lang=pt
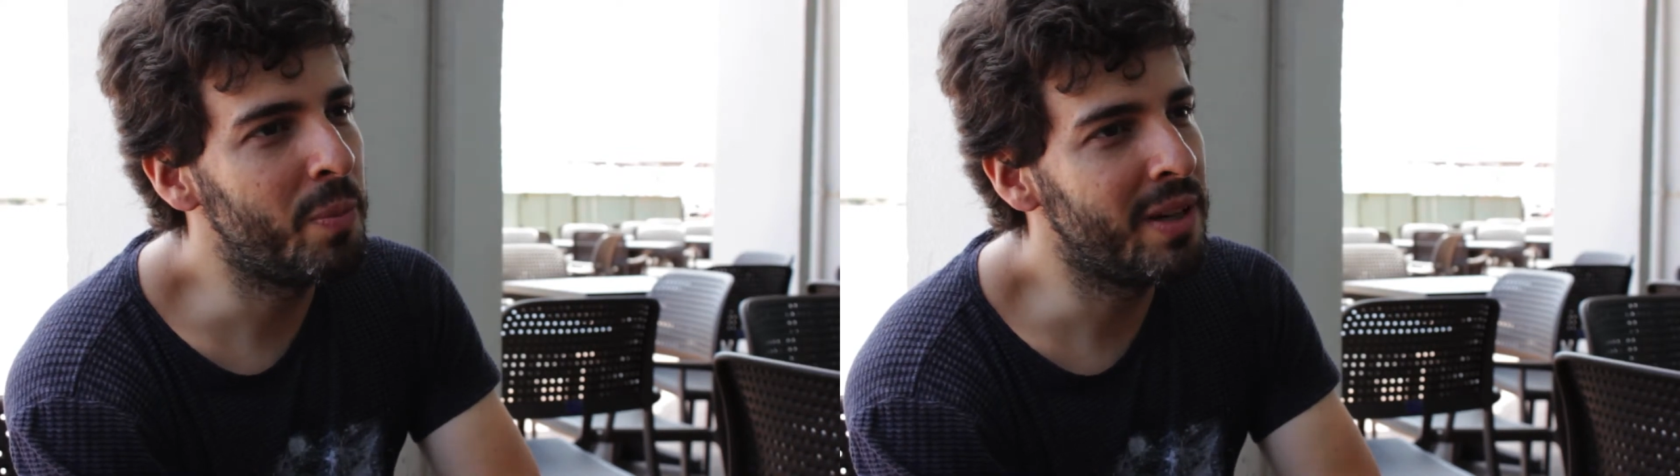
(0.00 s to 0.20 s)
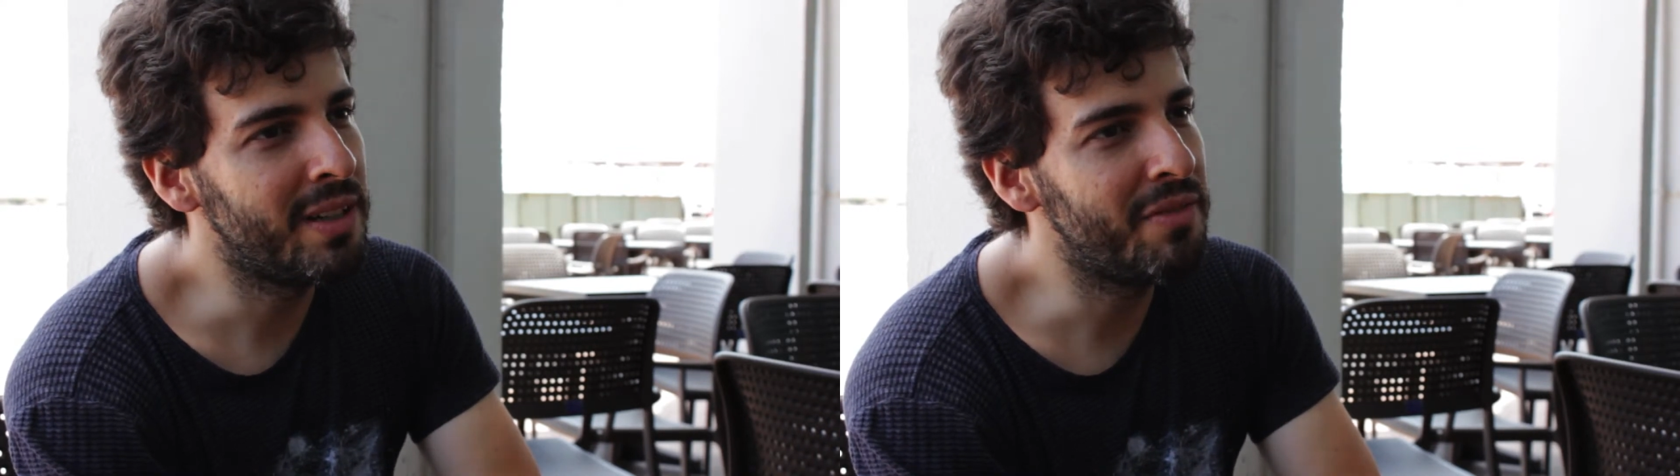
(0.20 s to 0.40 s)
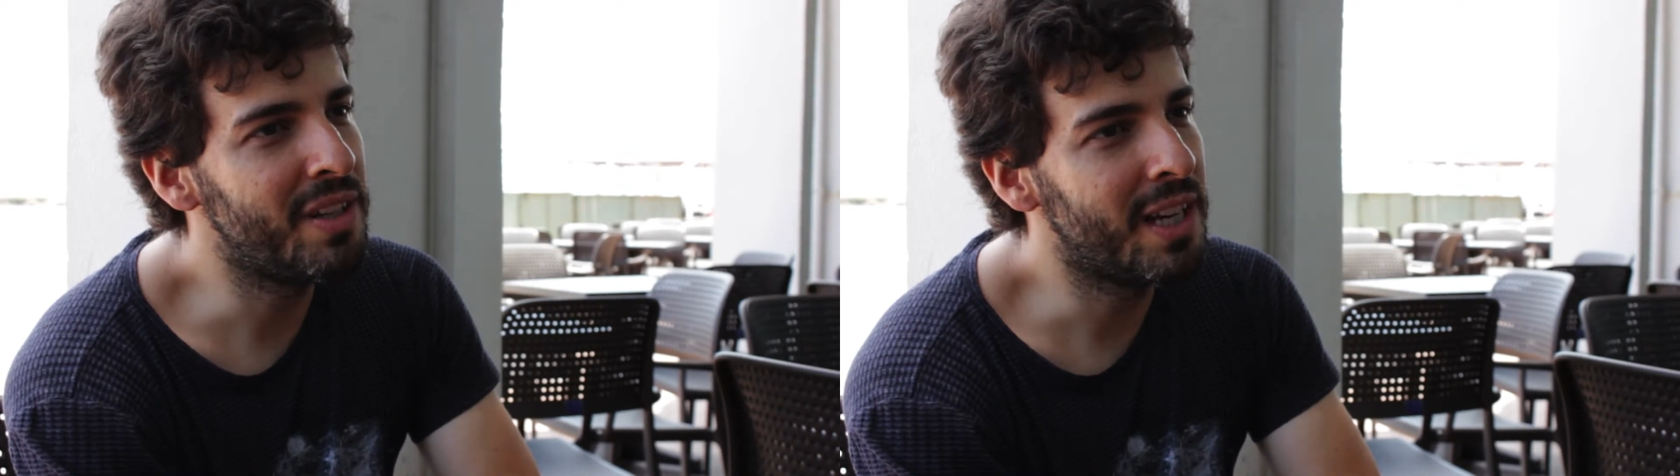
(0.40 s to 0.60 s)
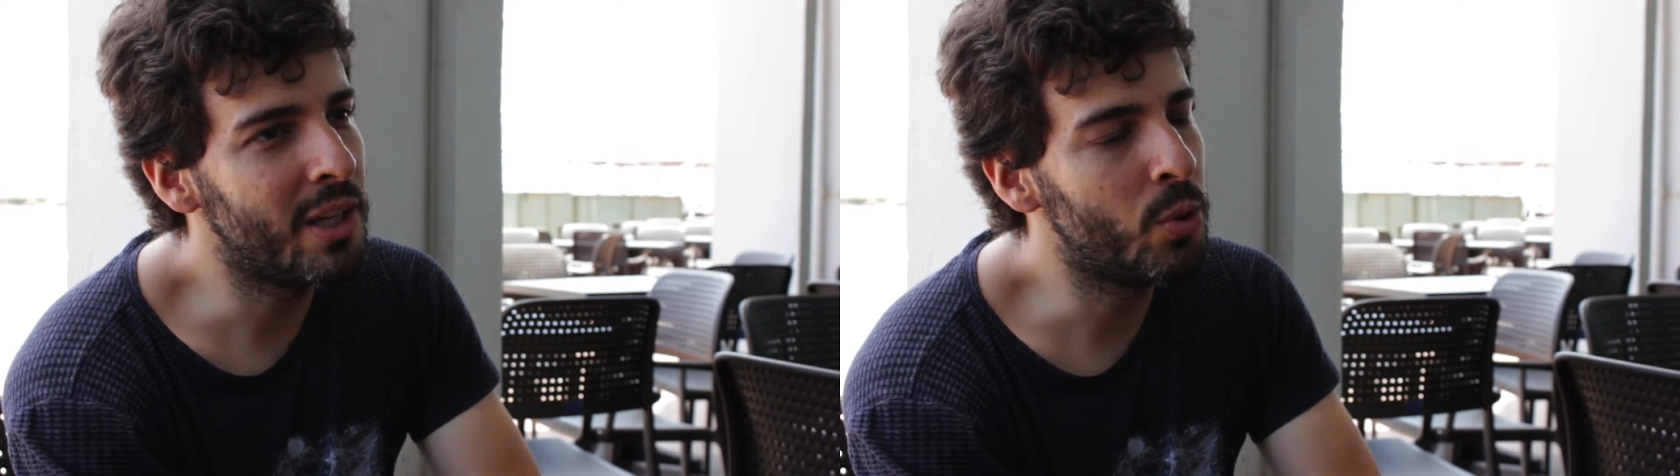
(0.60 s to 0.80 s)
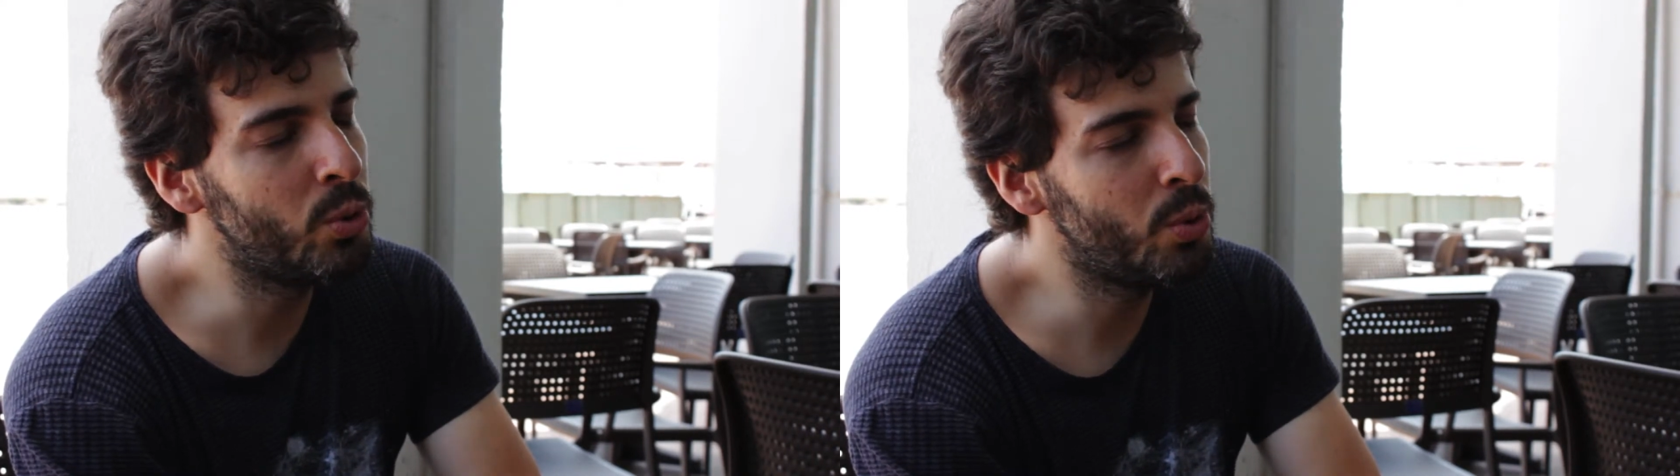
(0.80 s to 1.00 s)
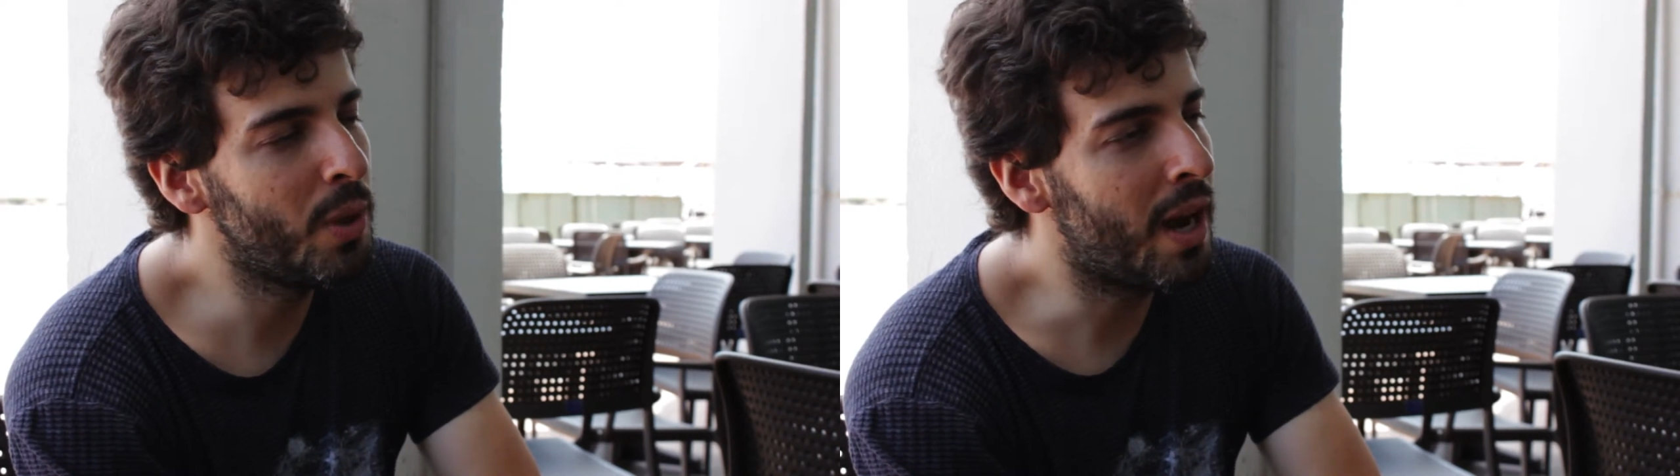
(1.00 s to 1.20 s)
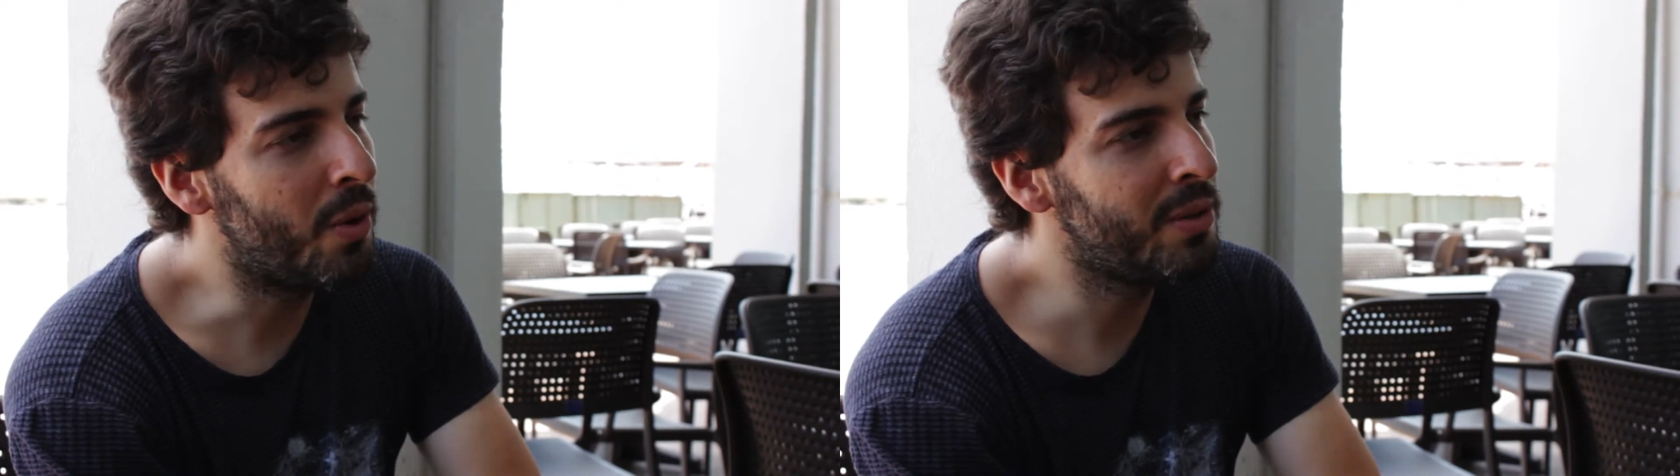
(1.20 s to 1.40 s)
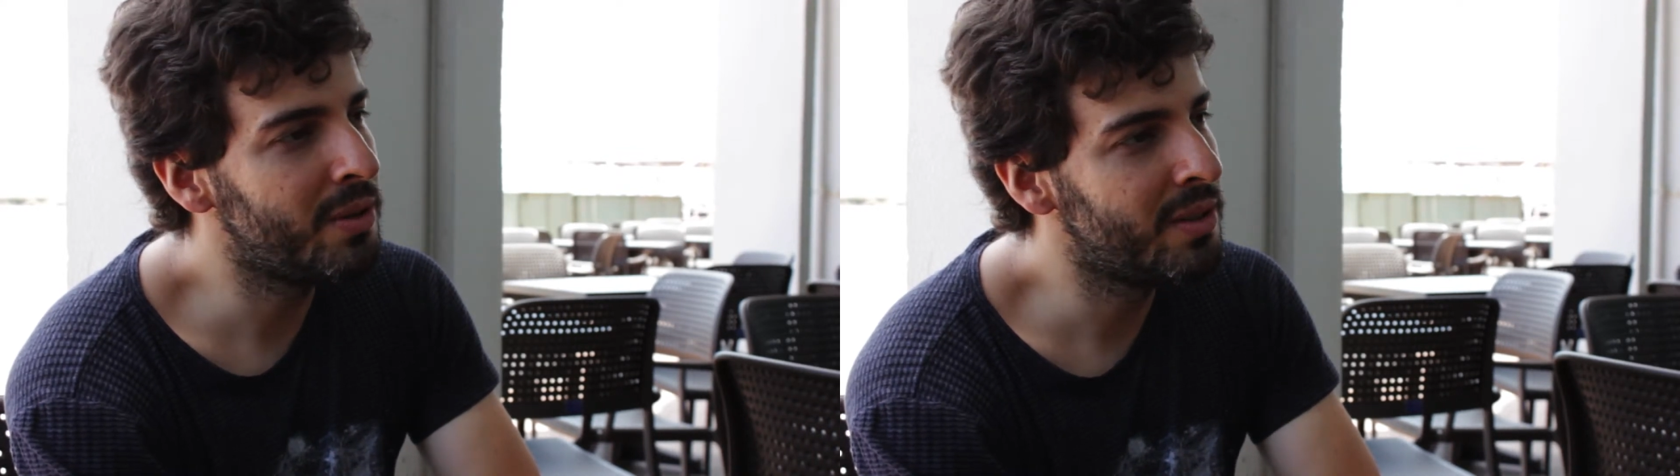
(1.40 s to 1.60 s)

pelo na virada cultural,